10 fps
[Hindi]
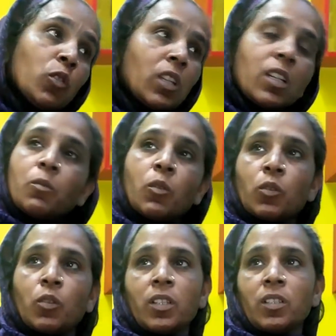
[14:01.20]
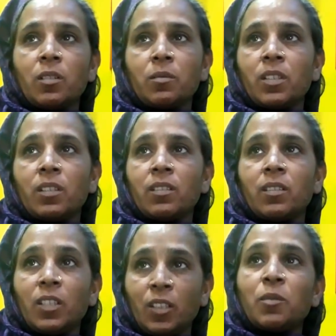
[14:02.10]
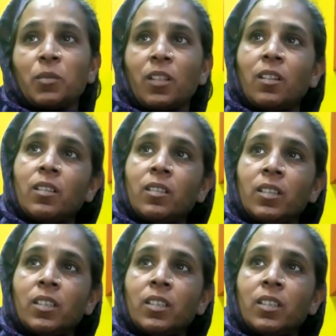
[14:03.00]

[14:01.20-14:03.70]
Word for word: आराम बहुत दर्द बहुत हुआ हिसाब से अच्छा